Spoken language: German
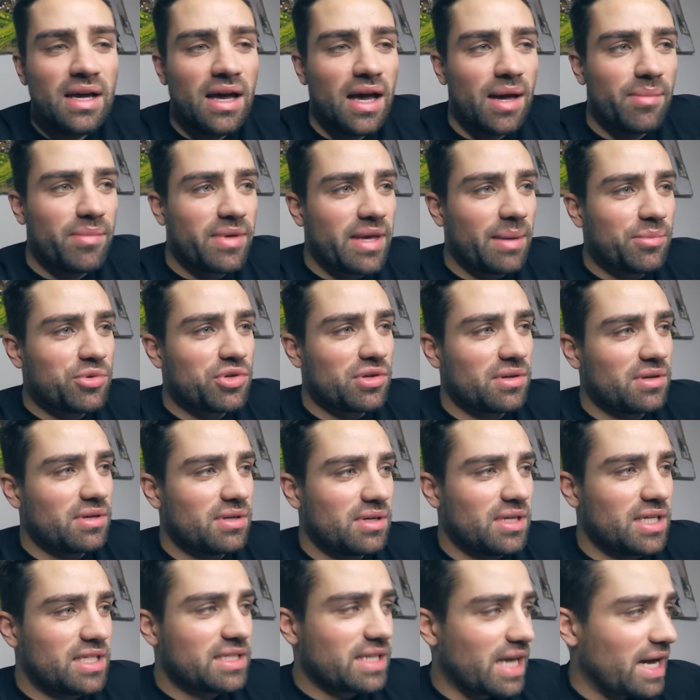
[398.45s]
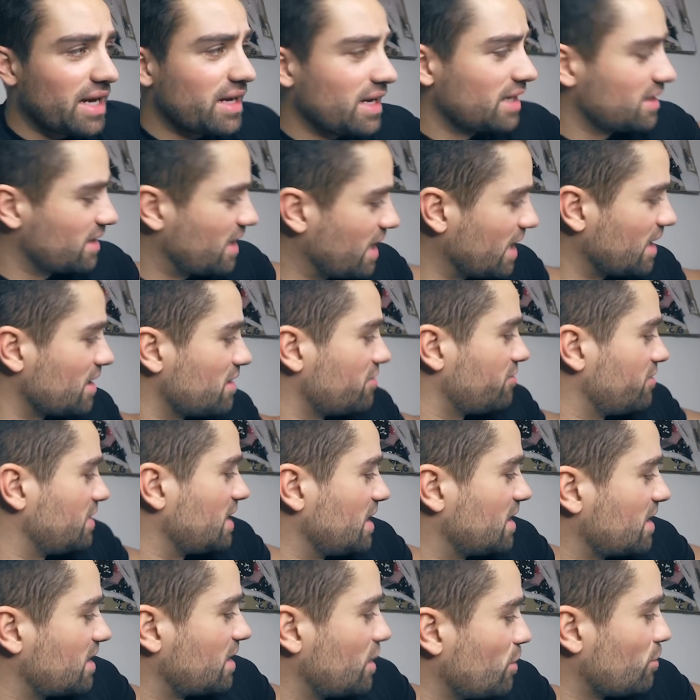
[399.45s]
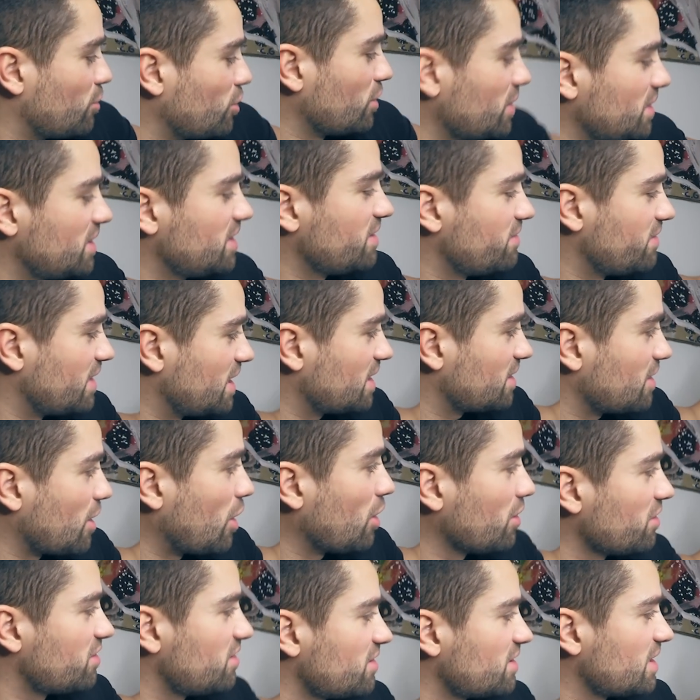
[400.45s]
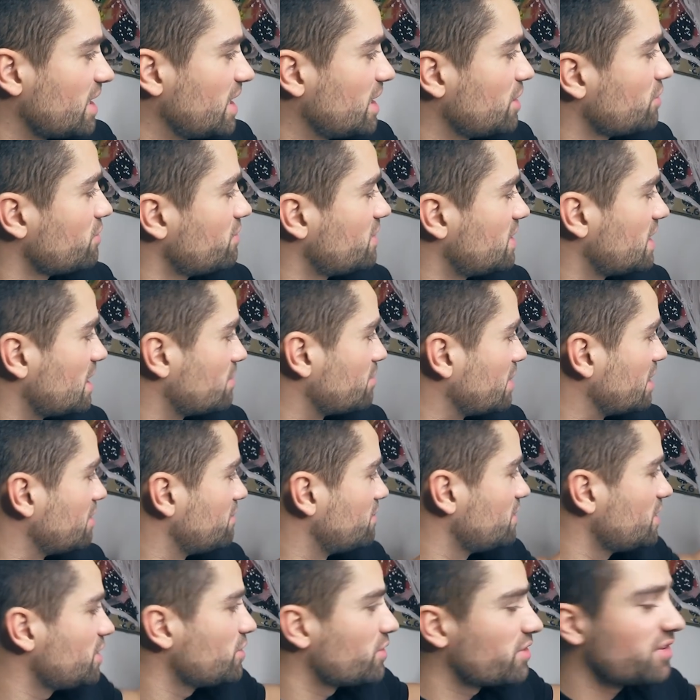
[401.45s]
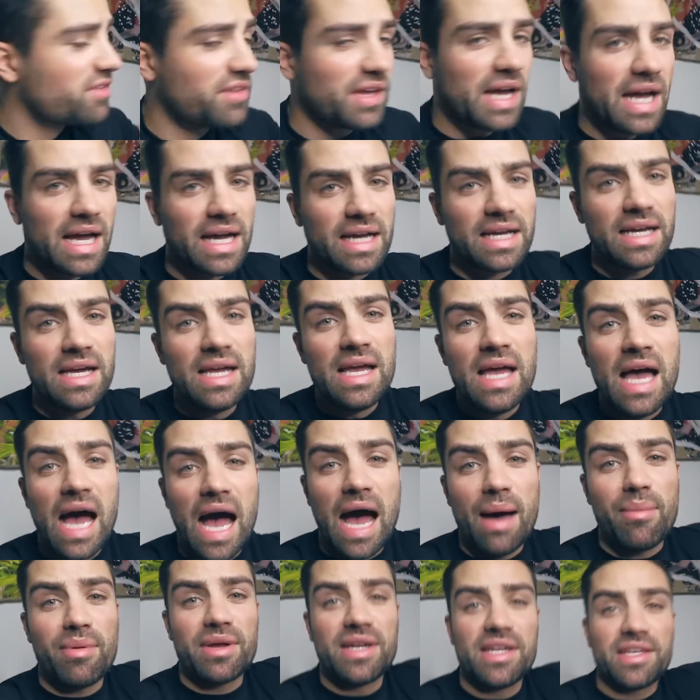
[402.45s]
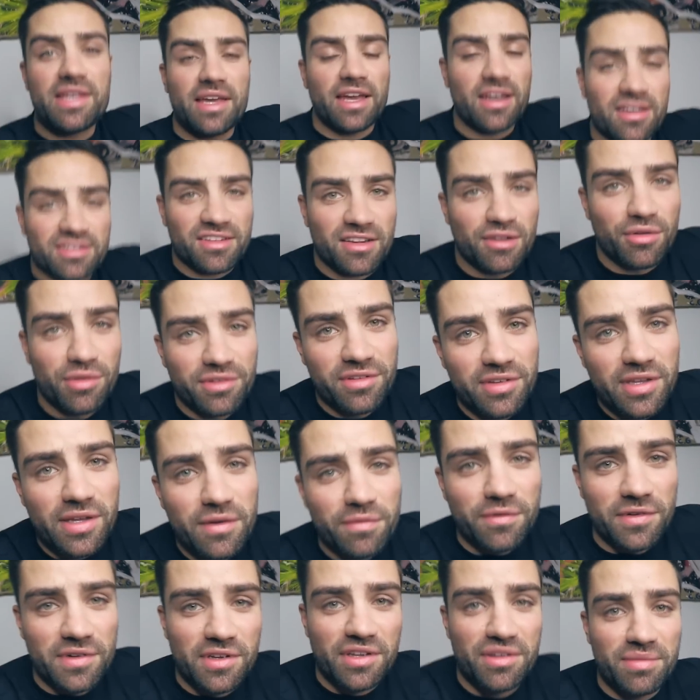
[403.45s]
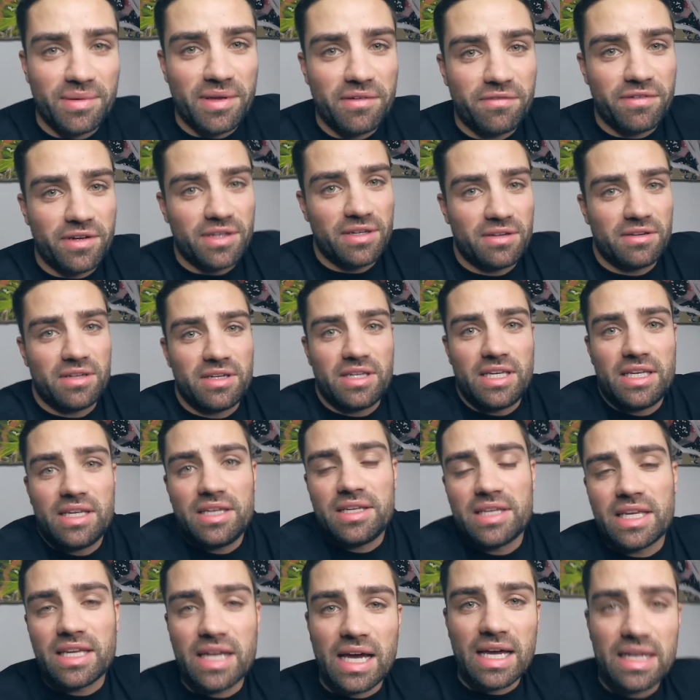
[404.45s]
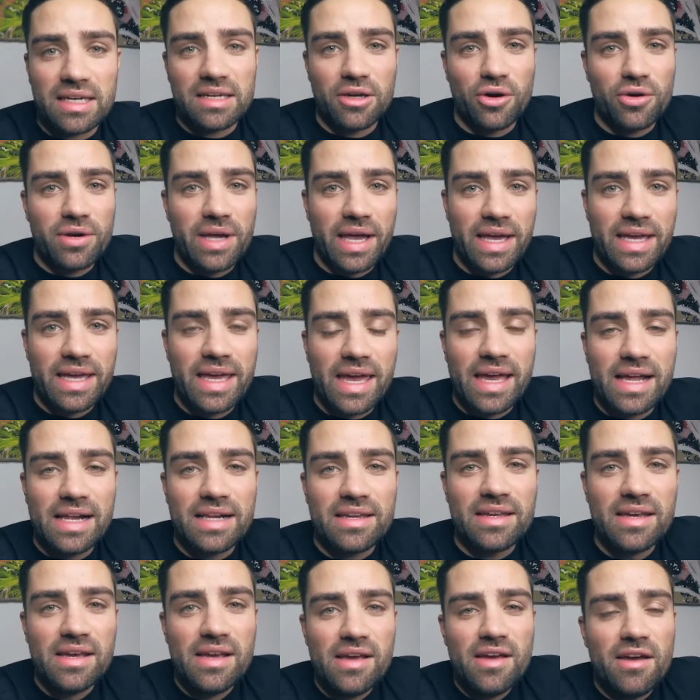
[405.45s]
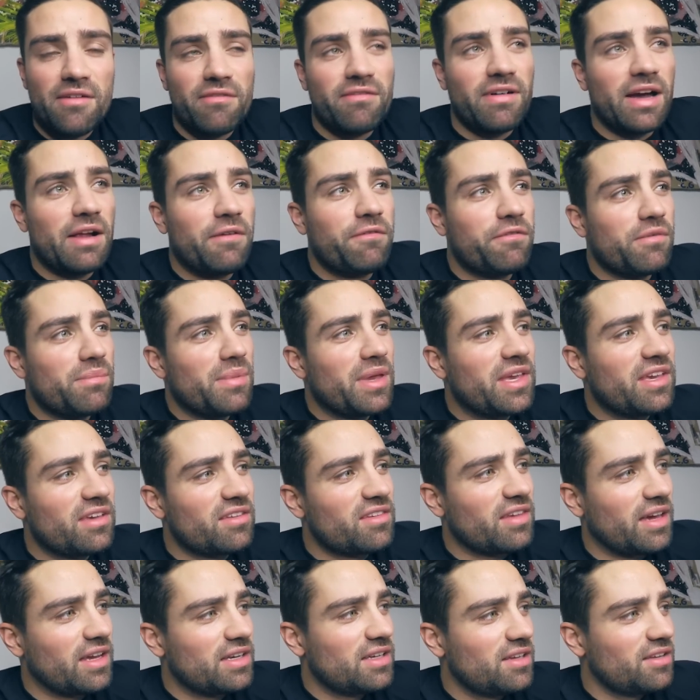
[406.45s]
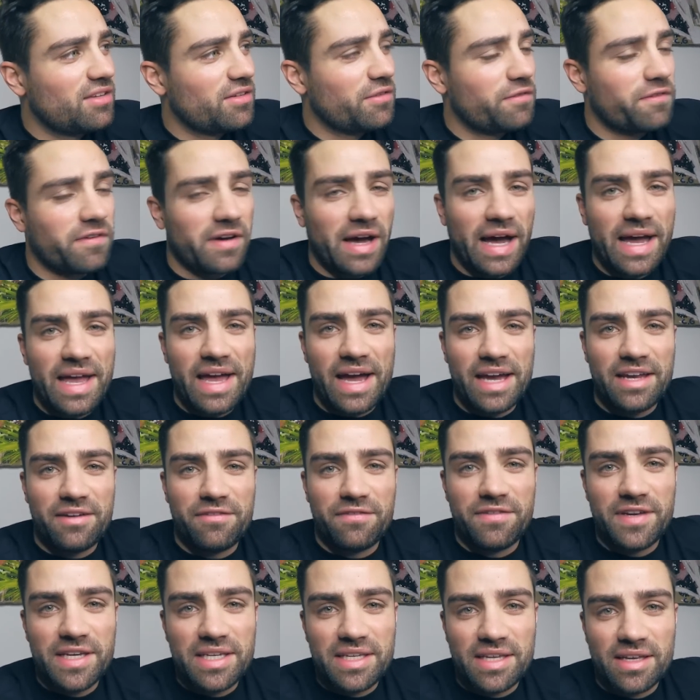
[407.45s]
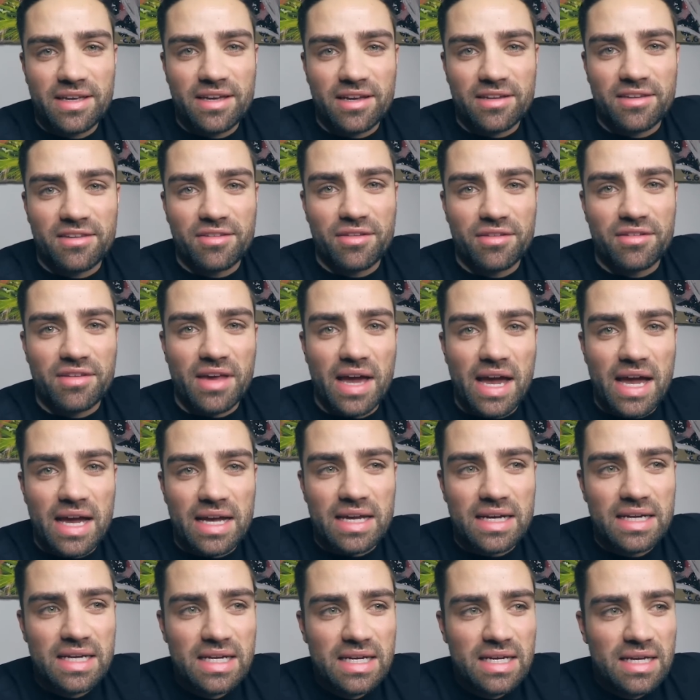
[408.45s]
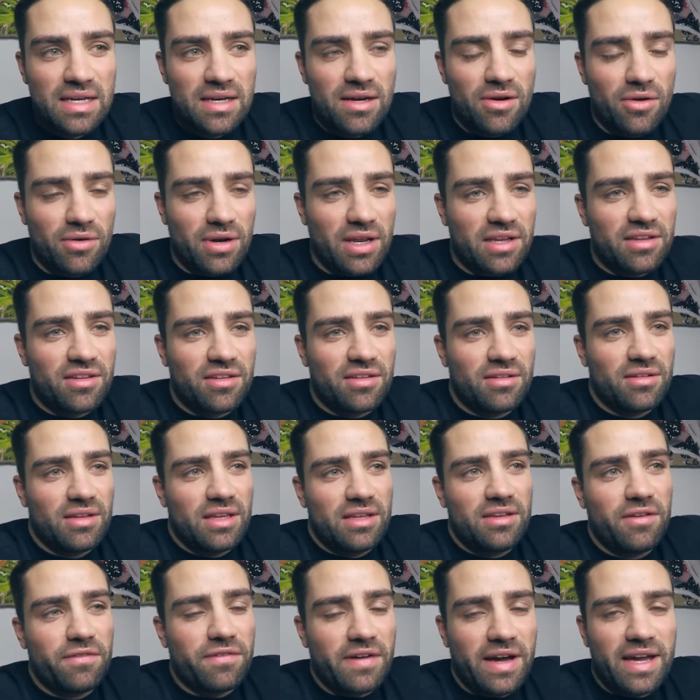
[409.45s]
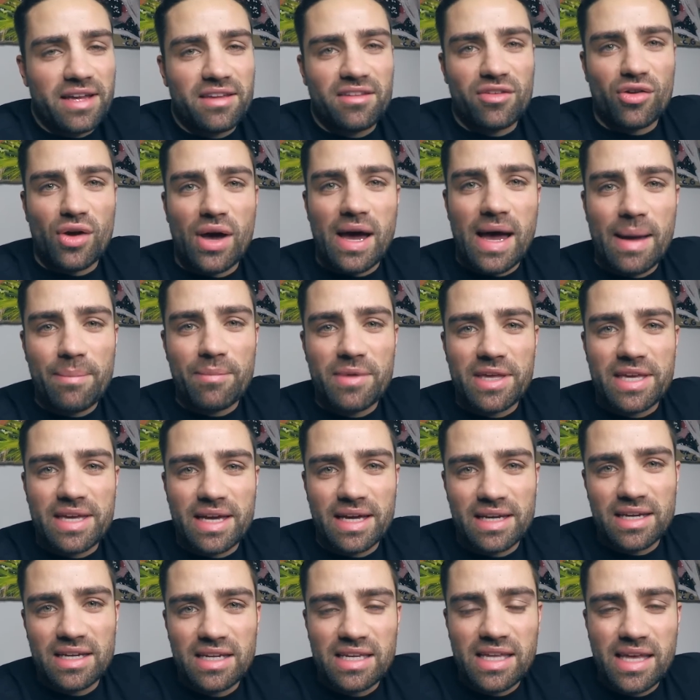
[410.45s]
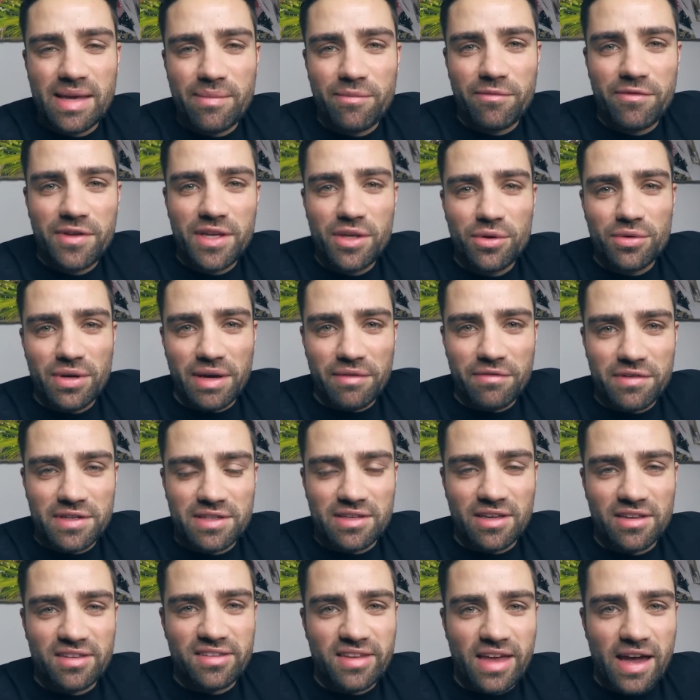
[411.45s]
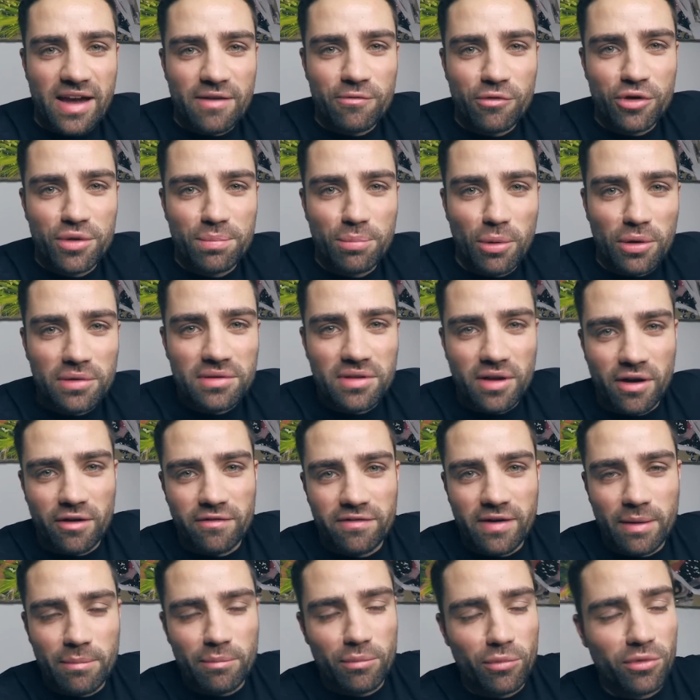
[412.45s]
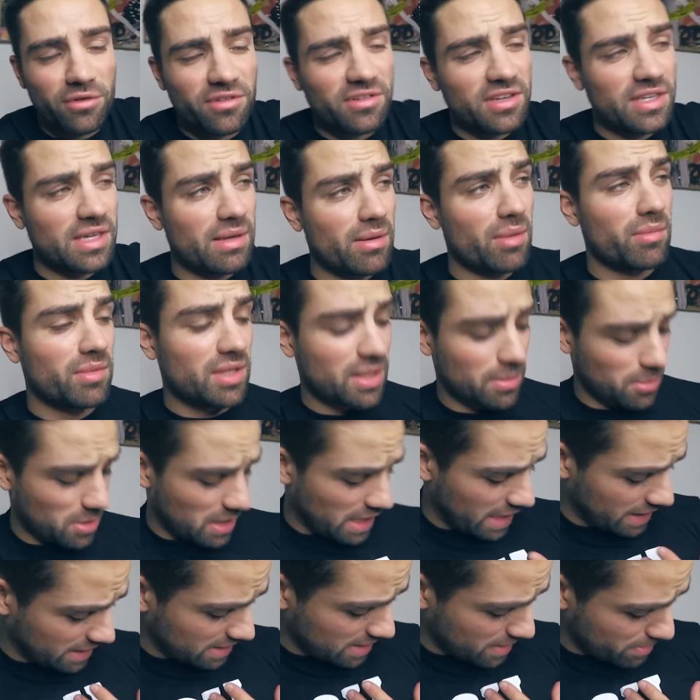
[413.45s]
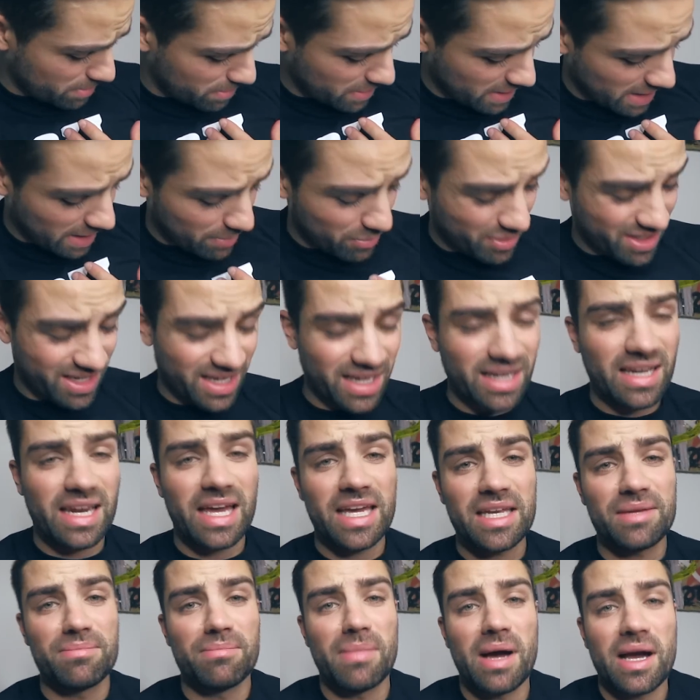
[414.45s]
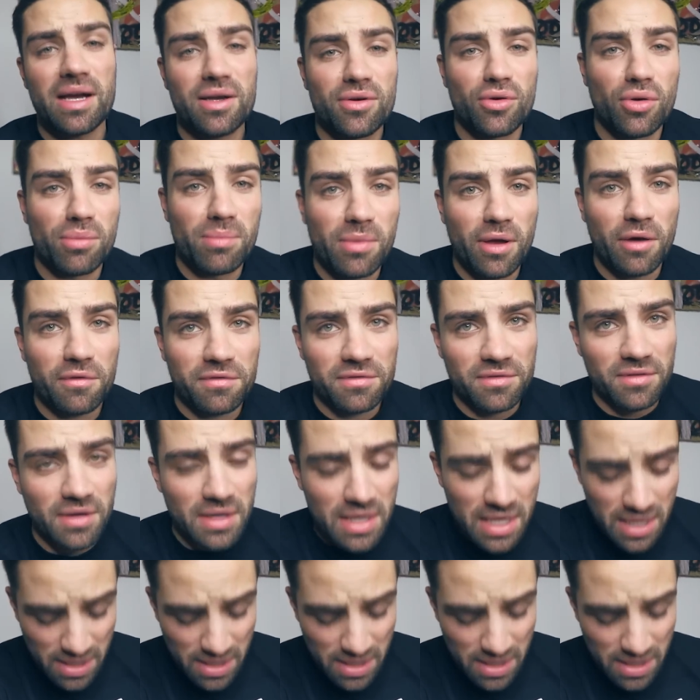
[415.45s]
Ähm, ich habe schon, ich trage halt gerne wieder die Klamotten, die werde ich auch sicher hin und wieder in meinen Videos tragen, aber nicht exklusiv. Und deswegen verdiene ich daran auch kein Geld, weil für mich ist halt diese Freiheit wichtiger zu sagen, oder die Freiheit zu haben, ich kann in jedem Video einfach das tragen, wo ich Bock drauf habe, muss nicht immer mit dem gleichen Emblem, mit der gleichen Marke rumlaufen.